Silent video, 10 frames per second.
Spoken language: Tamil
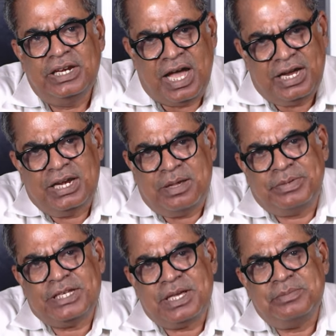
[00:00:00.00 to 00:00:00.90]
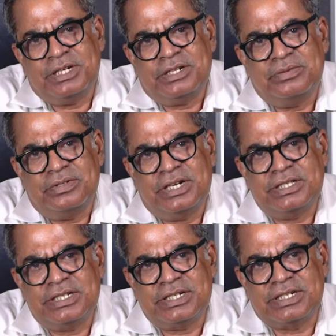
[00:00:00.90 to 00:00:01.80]
நாங்கள் எல்லாம் பேசாமல் இருக்கணும்னு
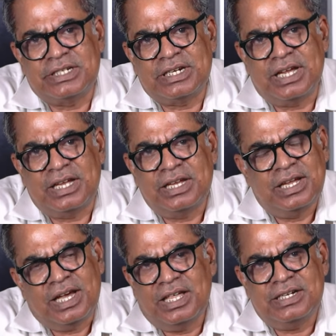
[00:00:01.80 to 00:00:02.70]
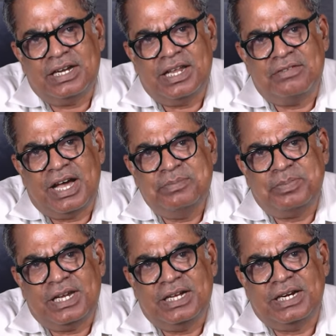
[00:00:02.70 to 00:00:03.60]
நினச்சிட்டு இருக்கீங்களா அதுக்கெல்லாம்
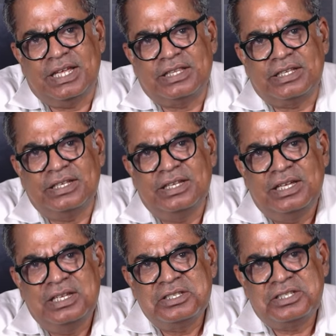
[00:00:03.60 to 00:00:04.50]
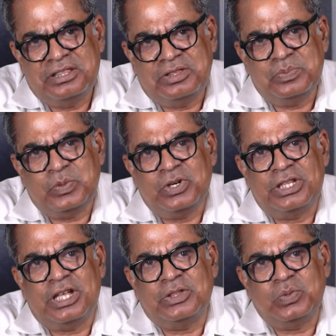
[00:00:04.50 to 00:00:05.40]
வாய்ப்பெல்லாம் கிடையாது செத்துப்போன
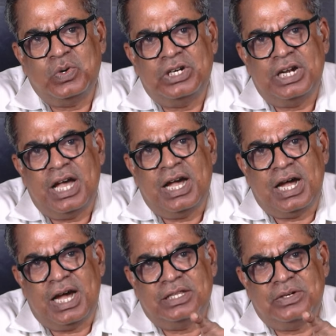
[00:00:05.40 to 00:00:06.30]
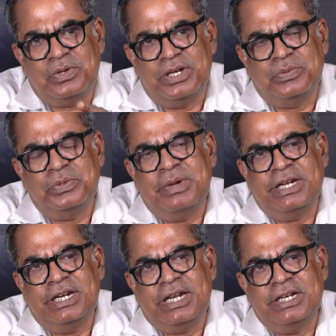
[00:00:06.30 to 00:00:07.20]
தத்துவம்னா அதனுடைய உண்மை
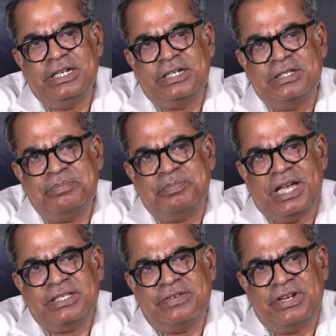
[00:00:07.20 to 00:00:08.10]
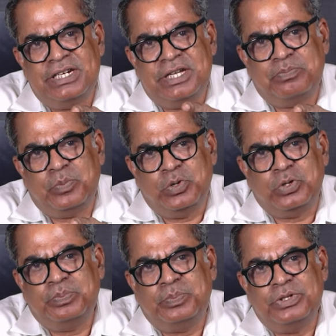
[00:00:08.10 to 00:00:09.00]
நிலையிலிருந்து பேச வேண்டிய
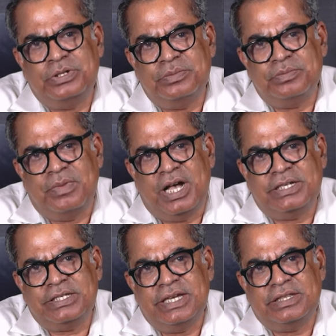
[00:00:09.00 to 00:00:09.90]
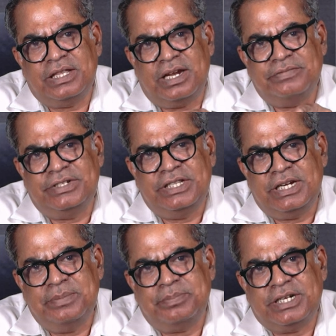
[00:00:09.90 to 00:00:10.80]
பொறுப்பு மார்க்சியத்தால்
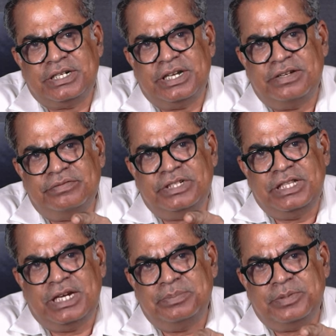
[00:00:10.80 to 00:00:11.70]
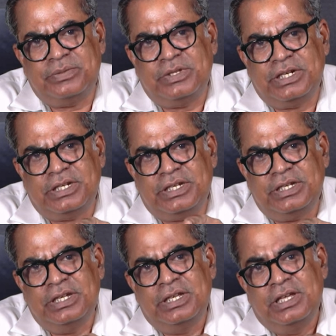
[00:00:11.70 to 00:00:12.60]
விடுதலை பெற்ற விடுதலை பெறுவதற்கு
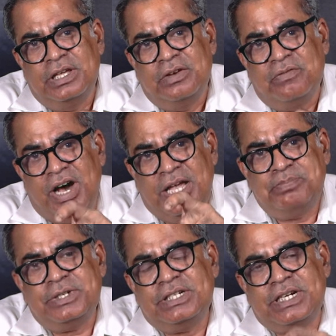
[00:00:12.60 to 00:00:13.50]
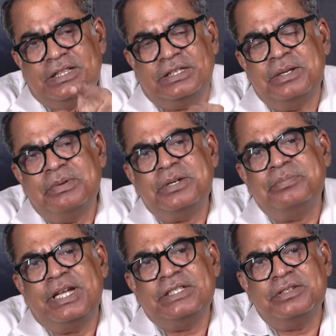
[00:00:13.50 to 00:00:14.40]
வாய்ப்பு இருக்கிற அத்தனை
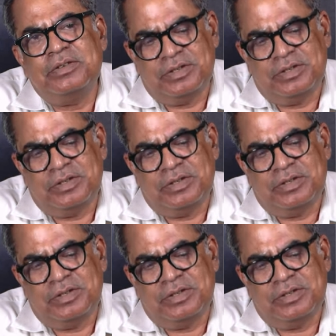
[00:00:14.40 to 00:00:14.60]
பேரும் பேச